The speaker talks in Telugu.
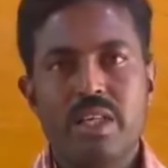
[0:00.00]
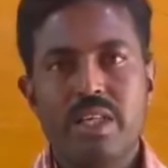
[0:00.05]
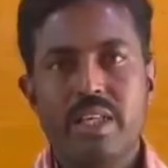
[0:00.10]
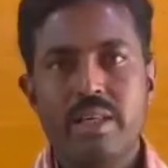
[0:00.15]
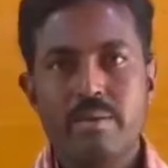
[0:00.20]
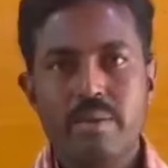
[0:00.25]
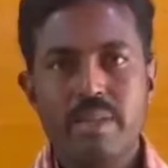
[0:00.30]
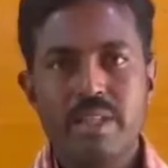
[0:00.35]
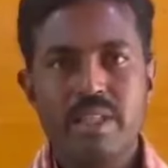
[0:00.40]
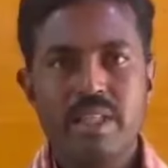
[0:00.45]
నీ
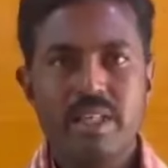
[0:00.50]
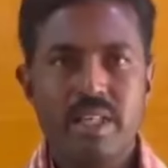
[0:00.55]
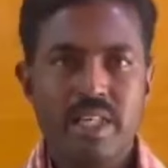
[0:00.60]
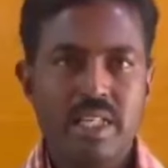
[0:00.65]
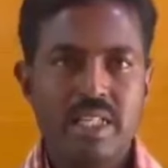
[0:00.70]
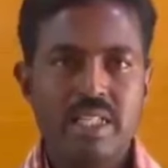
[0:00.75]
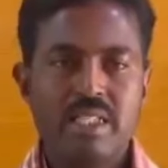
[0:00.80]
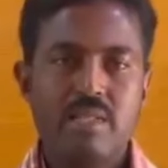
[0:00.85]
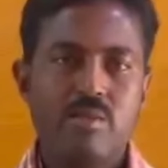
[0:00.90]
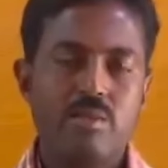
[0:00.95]
మీద
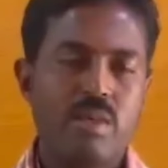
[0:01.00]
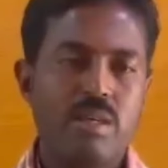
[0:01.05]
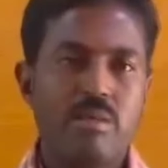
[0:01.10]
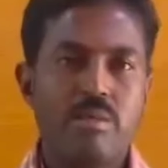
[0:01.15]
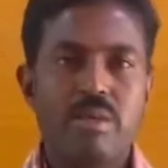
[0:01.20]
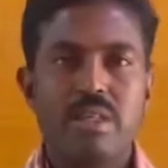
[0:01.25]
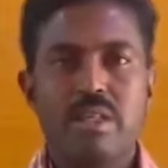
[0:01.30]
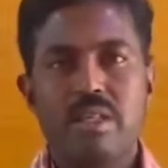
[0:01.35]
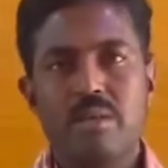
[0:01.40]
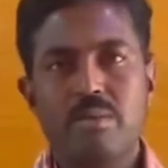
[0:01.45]
కనీసం
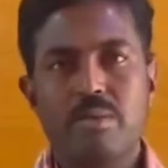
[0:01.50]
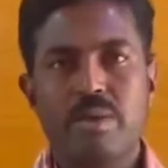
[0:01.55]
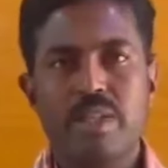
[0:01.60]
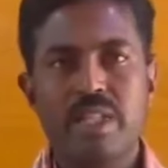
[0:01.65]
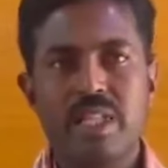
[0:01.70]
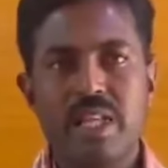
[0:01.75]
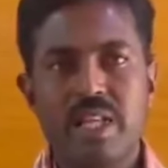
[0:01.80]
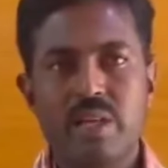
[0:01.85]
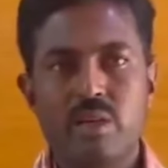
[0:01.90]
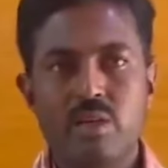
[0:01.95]
ఏమీ ఇబ్బంది
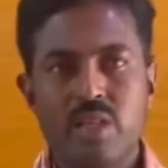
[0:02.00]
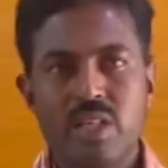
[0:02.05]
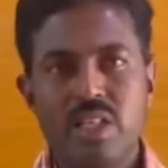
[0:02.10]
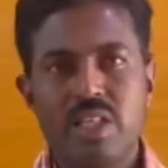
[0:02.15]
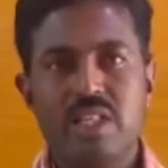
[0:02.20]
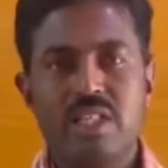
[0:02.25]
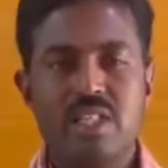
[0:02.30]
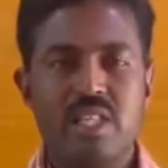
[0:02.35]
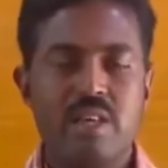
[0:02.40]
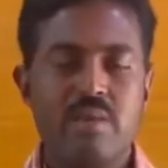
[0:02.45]
లేకుండా
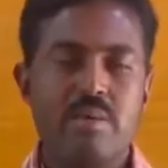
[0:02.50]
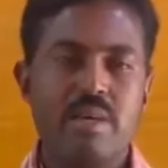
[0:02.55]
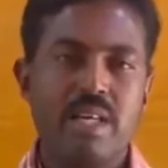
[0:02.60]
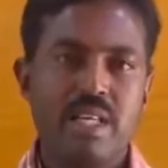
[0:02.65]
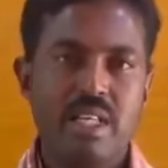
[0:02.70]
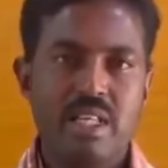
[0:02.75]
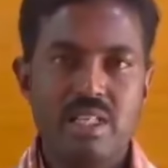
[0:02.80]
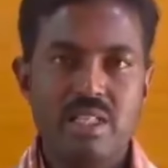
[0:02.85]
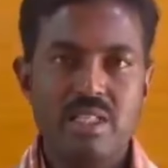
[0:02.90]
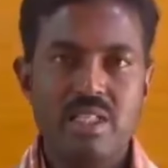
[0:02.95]
నీకు క్షేమంగా
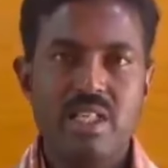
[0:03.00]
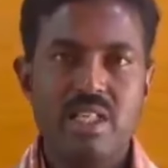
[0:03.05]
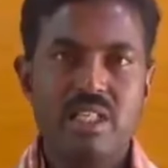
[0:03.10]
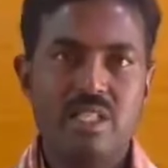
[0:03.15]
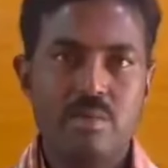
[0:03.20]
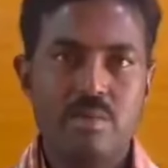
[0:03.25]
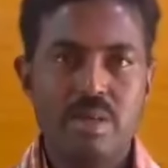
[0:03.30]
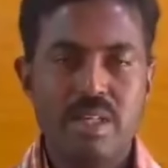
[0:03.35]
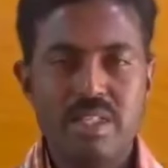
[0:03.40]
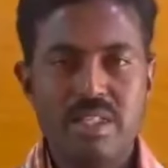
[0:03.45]
ఇల్లు చేర్చే
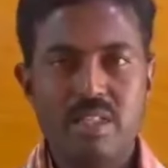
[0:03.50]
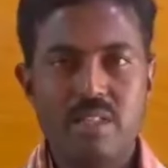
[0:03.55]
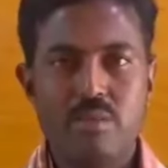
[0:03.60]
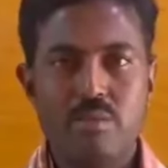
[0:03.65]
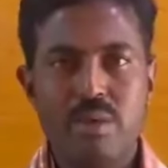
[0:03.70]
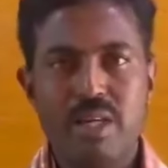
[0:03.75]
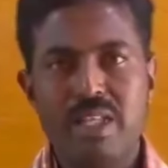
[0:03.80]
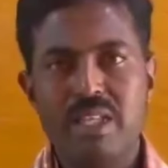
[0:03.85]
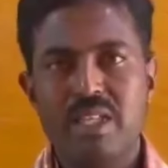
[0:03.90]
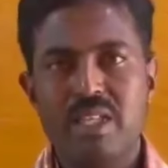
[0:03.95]
బాధ్యత
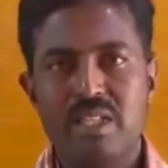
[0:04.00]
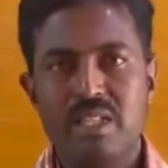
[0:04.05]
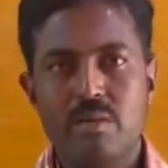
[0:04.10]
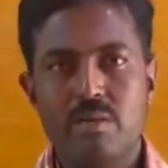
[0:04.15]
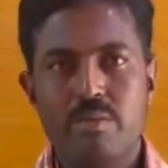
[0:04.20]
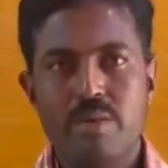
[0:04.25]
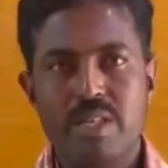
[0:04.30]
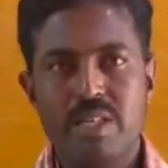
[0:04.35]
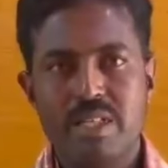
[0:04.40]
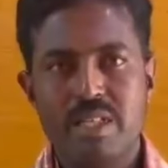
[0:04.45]
మాది అని
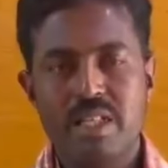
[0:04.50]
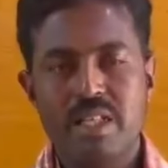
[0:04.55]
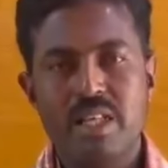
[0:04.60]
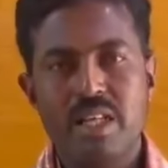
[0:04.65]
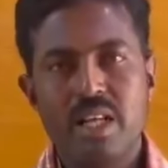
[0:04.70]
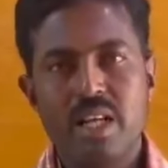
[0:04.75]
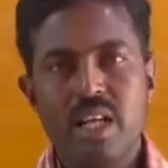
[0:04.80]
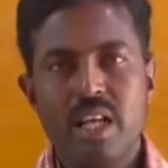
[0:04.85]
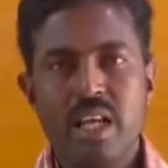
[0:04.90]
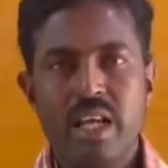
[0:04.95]
చెప్పారు సార్
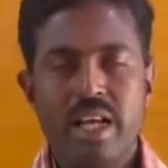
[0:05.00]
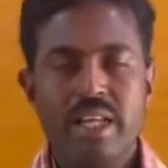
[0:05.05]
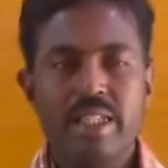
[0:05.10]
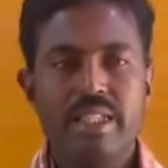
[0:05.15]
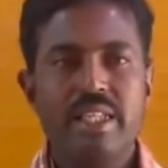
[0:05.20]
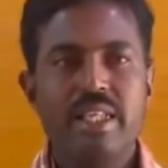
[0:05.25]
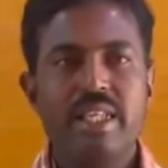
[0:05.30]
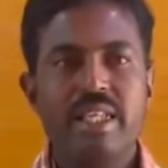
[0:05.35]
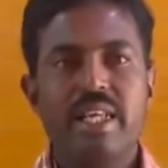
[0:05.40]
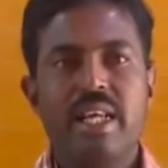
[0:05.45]

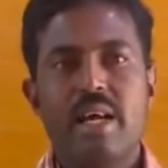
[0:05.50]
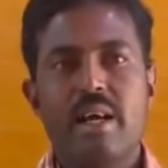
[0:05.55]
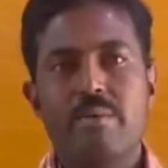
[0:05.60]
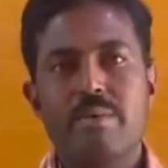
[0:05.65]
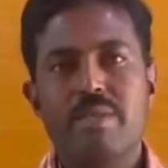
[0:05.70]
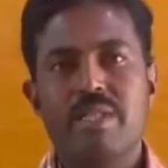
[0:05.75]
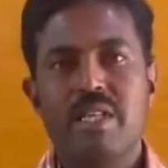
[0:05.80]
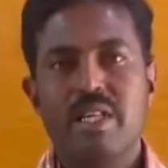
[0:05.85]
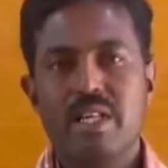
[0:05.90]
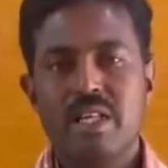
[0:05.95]
అందరికీ
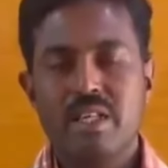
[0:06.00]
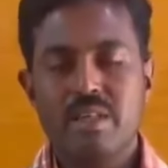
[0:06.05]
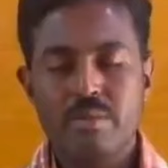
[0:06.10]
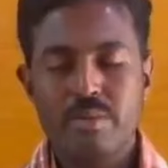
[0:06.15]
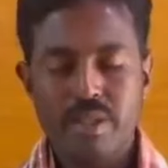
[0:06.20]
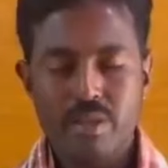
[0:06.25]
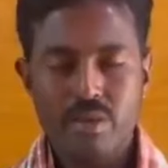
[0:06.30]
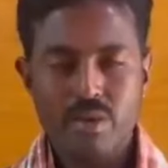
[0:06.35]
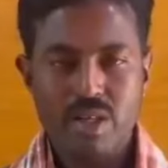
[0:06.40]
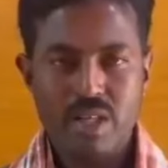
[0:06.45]
ఆఫీసర్లకి
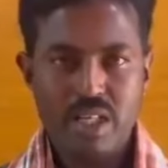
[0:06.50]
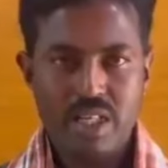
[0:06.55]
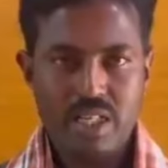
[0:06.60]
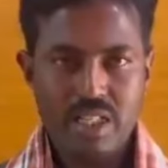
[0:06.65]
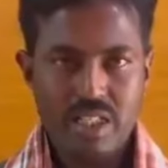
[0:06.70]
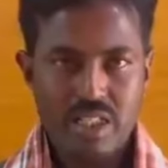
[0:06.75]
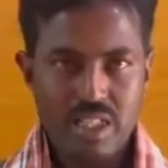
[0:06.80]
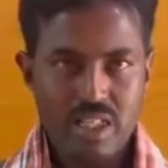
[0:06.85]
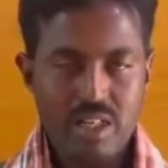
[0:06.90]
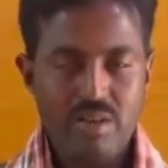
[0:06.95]
ప్రతి ఒక్కరికి
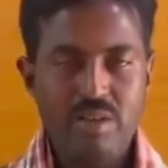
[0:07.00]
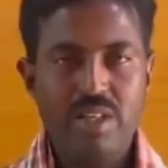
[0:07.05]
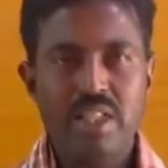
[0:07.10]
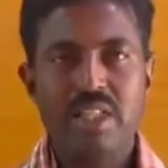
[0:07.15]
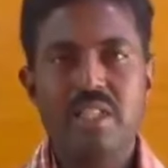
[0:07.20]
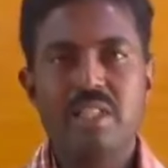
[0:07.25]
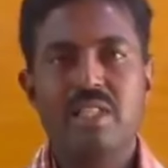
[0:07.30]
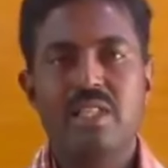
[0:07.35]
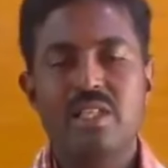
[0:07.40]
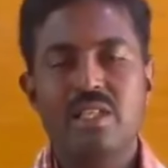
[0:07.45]

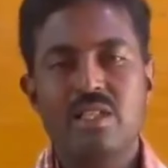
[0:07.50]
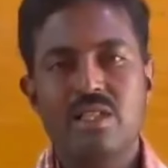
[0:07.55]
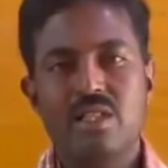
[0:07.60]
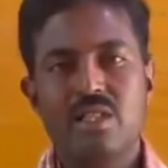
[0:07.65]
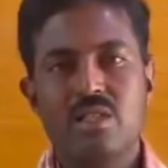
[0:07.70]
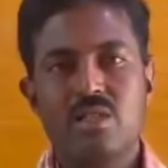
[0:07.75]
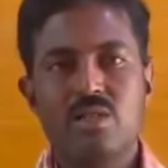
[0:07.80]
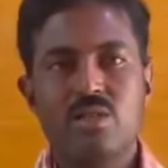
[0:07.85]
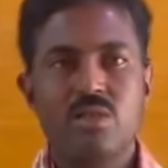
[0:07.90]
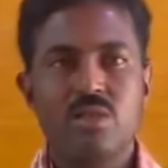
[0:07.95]
ధన్యవాదాలు
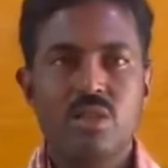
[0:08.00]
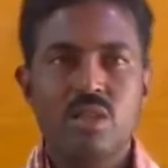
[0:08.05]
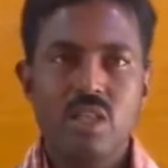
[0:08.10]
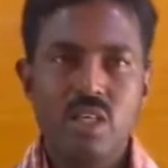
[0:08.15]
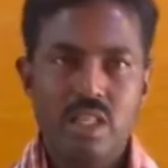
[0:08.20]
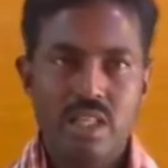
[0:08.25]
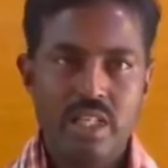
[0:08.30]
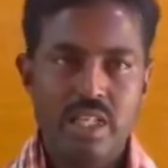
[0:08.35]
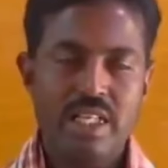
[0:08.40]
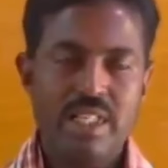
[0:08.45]
తెలియజేస్తూ
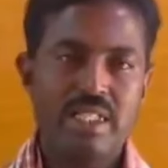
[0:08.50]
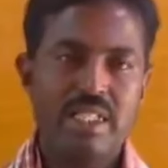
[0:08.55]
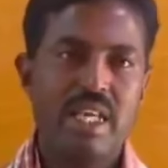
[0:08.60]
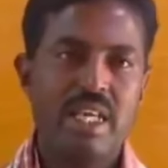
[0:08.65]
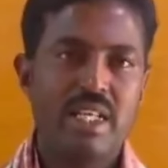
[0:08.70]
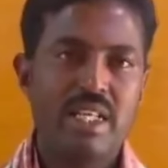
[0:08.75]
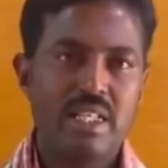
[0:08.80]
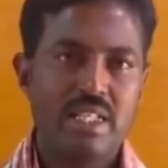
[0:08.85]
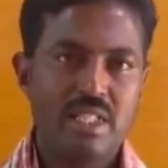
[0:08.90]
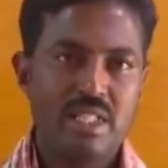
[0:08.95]
నాకు
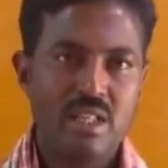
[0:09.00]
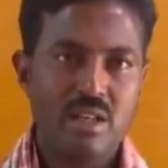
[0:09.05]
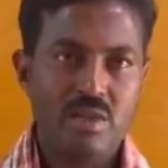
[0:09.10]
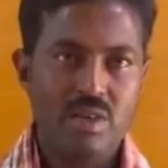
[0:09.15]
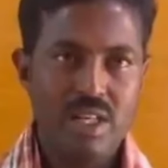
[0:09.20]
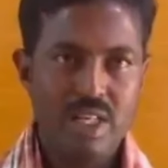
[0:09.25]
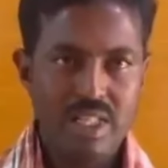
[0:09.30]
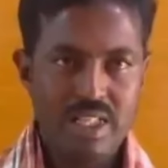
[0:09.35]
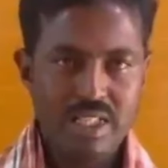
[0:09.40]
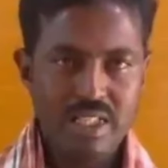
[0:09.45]
సహకరించిన
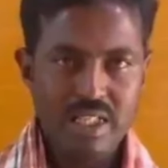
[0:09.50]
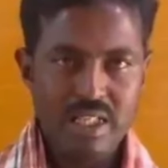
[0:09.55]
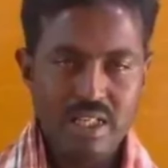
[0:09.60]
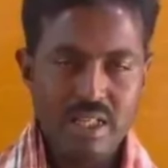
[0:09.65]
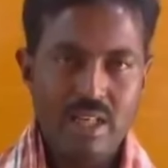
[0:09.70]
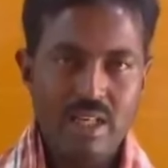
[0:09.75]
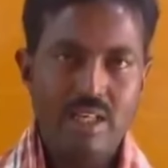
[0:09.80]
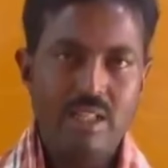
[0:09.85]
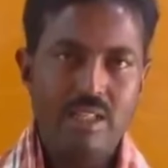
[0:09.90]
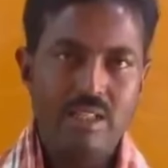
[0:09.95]

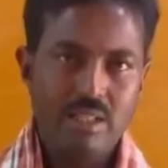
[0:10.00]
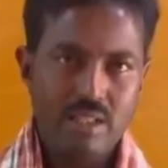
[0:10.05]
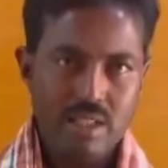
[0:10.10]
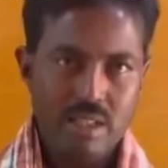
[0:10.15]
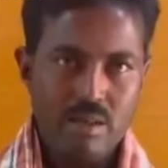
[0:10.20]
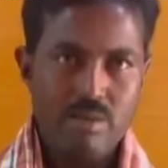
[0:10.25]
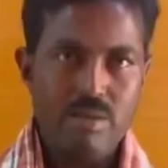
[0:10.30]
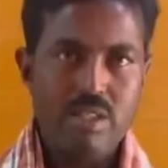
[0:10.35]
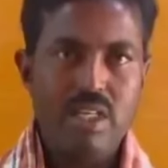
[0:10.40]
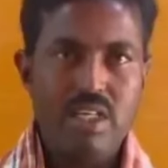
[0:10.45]
వాళ్ళకందరికీ
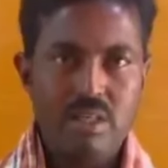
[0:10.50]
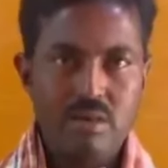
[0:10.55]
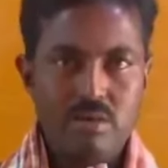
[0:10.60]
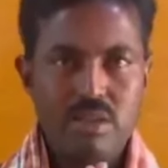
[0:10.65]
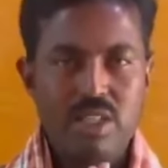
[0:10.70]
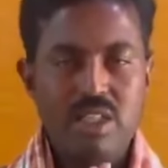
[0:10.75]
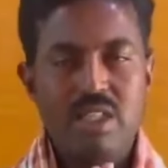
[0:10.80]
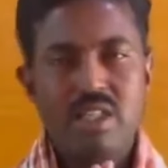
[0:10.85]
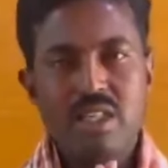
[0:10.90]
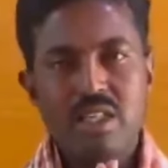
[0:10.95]
నమస్కారం
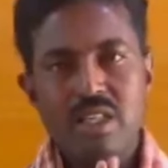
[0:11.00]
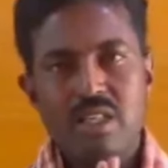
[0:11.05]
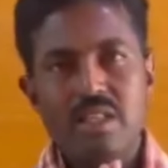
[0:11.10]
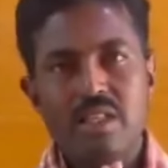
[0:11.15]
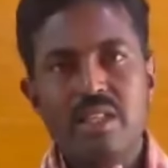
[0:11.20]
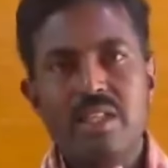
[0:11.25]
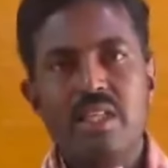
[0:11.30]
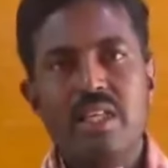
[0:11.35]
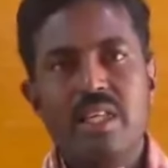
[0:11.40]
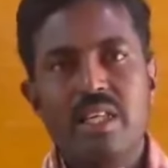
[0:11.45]
సార్
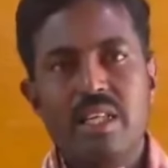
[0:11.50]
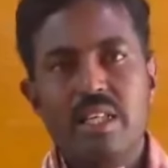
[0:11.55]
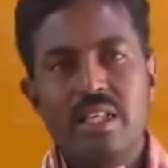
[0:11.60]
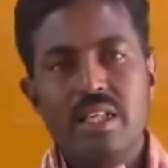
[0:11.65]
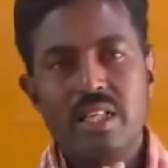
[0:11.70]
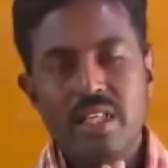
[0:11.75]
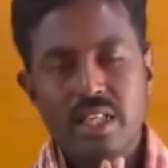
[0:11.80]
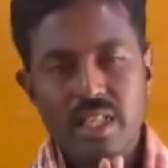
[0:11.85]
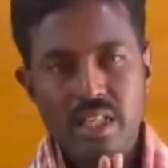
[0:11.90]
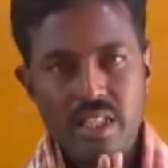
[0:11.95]
అందరికీ
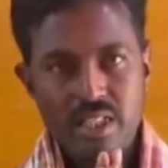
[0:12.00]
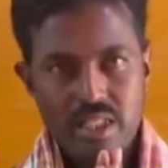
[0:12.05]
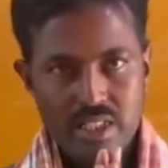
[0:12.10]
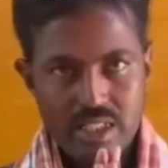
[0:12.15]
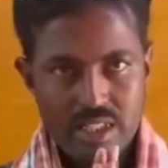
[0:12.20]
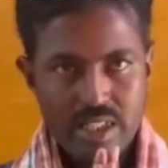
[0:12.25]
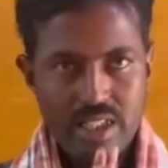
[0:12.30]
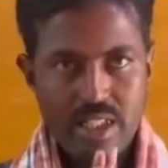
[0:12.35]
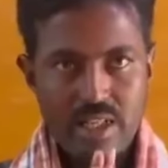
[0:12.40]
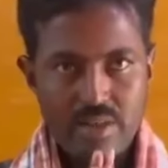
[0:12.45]

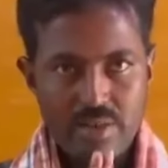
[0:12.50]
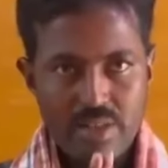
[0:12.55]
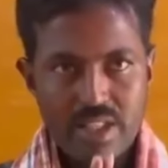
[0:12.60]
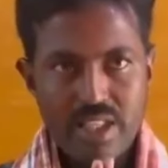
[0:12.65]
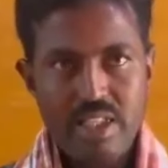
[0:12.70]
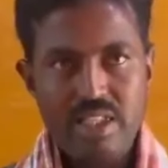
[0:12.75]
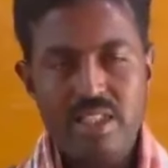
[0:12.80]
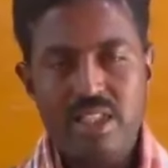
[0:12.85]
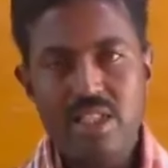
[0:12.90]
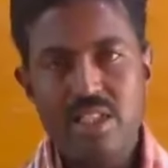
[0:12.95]
నా
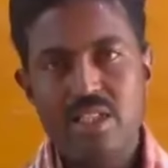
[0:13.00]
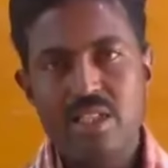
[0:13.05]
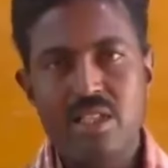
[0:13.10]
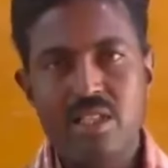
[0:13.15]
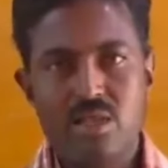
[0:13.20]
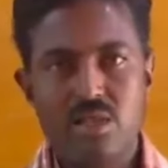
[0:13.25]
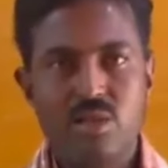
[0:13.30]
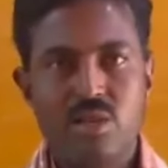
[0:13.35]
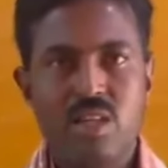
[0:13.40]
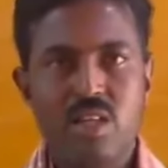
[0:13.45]
ధన్యవాదాలు
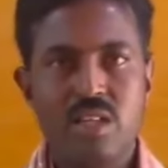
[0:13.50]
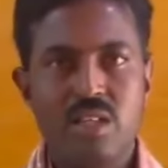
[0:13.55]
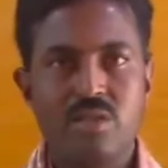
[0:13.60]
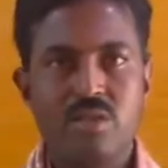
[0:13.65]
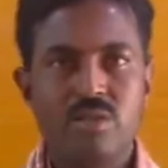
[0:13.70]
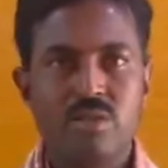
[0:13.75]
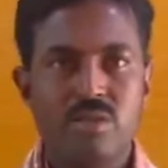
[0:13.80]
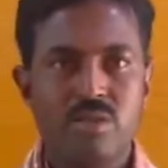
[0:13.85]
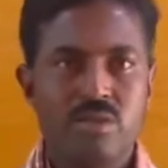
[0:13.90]
తెలియజేస్తున్నాను